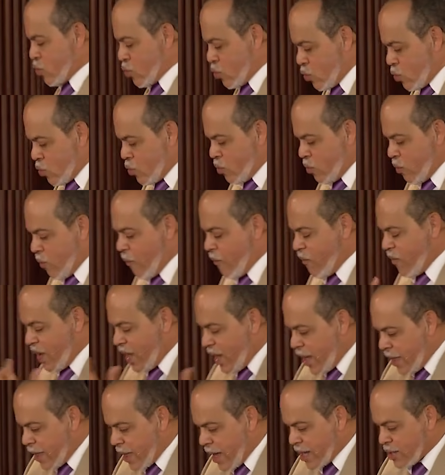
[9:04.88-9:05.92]
su
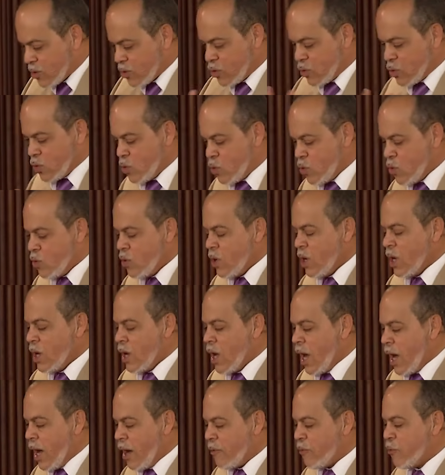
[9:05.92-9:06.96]
vida, su
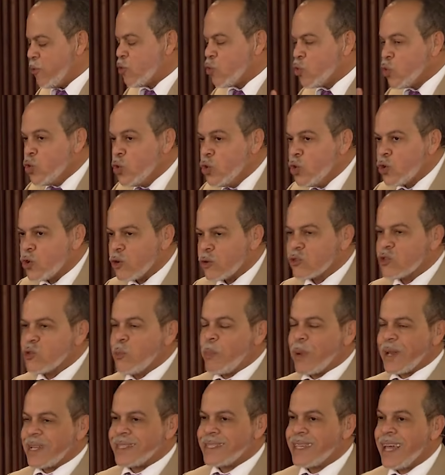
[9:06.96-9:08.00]
ah, futuro,
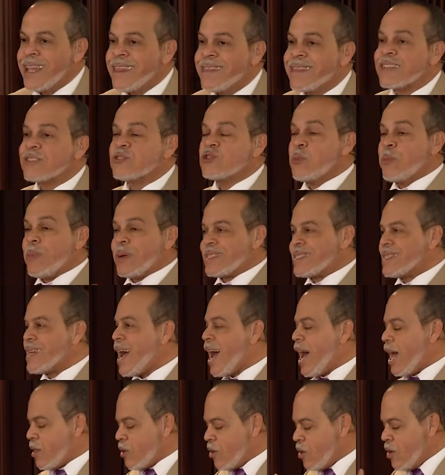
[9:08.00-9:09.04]
su presente, su
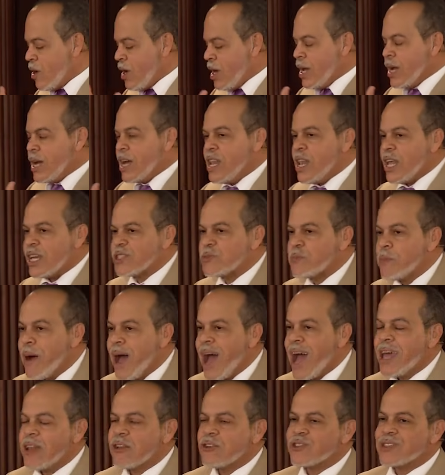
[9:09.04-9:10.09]
pasado en las
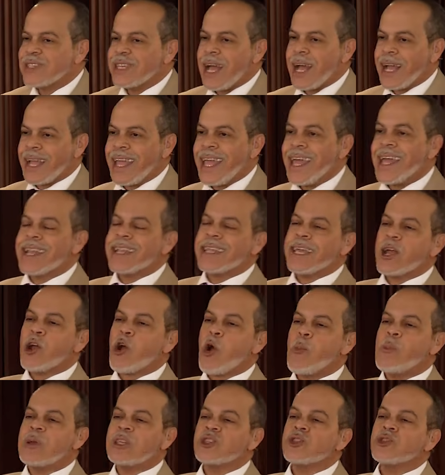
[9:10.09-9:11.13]
manos de aquel que
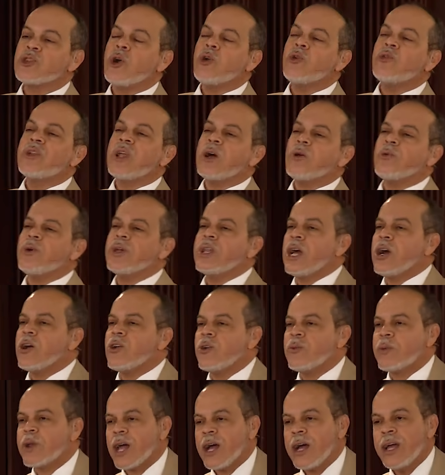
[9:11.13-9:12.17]
comenzó una buena
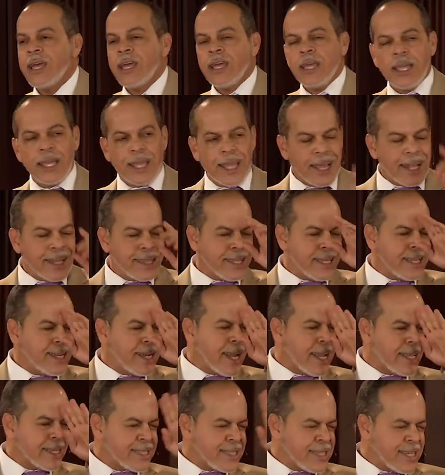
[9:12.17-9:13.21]
obra y que él
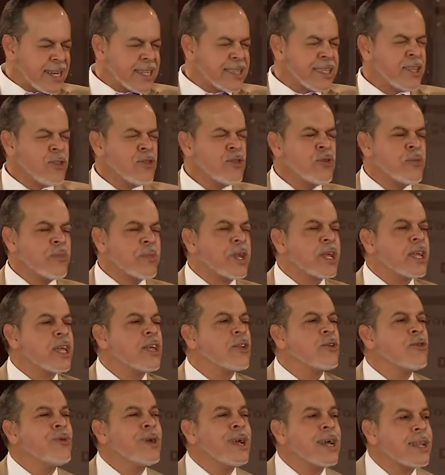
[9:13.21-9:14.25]
tiene la certidumbre
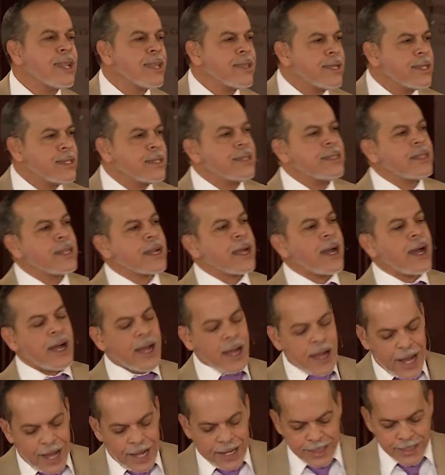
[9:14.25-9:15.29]
que nunca la
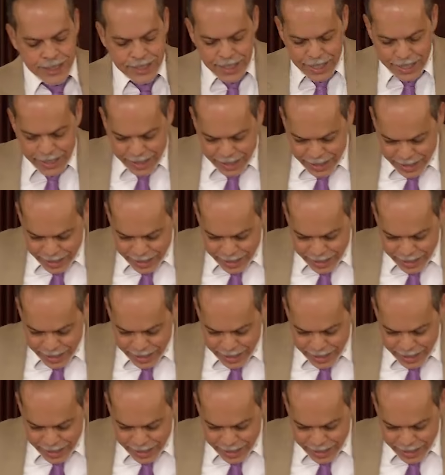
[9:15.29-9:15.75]
detendrá hasta